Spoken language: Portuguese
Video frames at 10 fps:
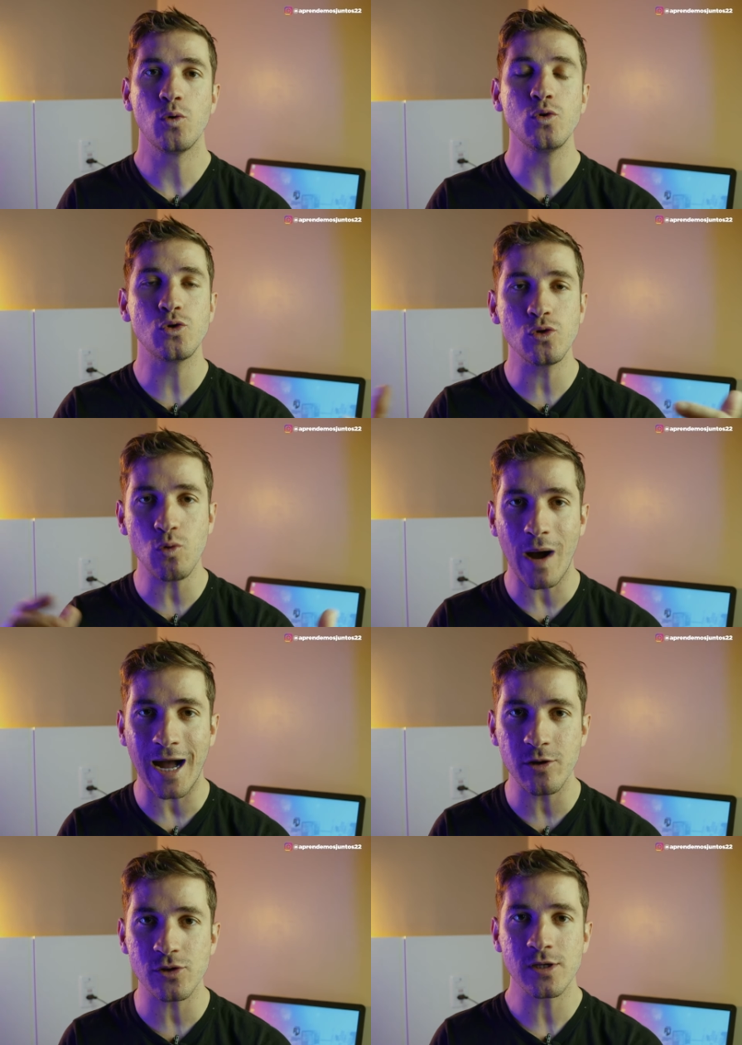os
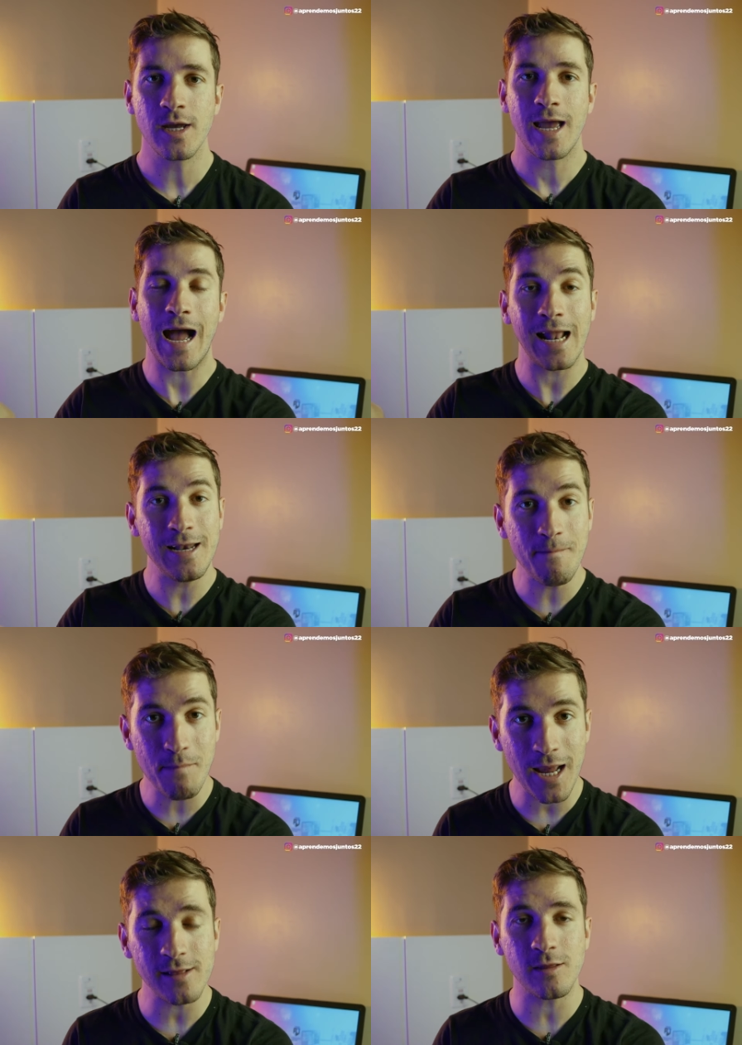usuários
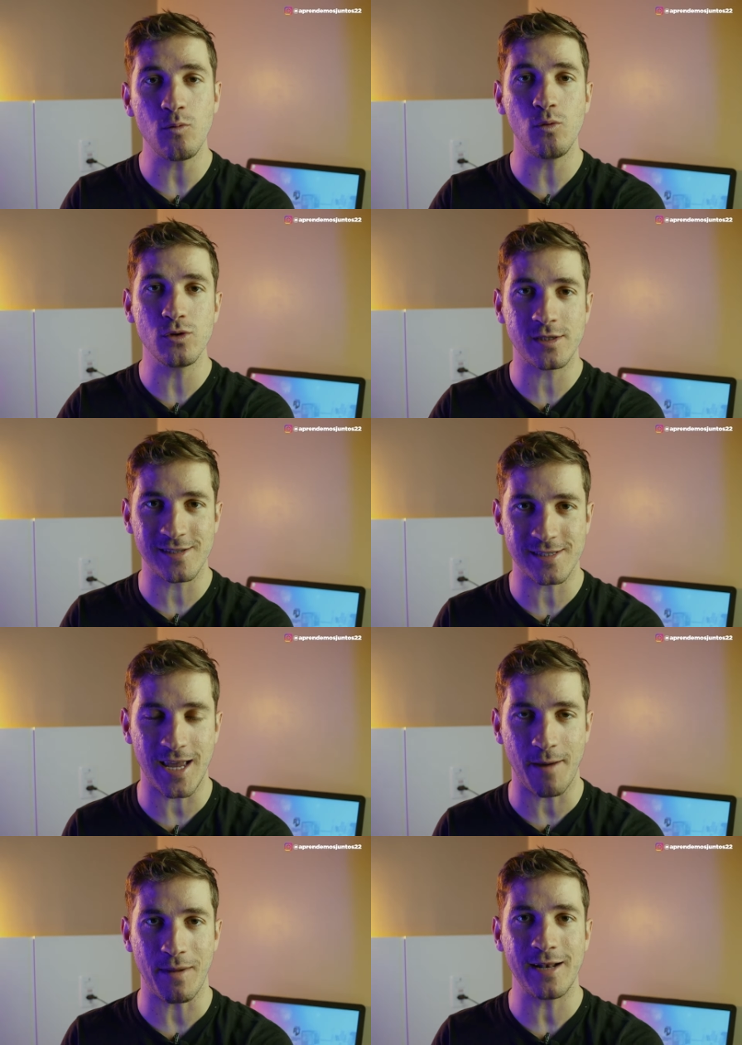alimentam o sistema,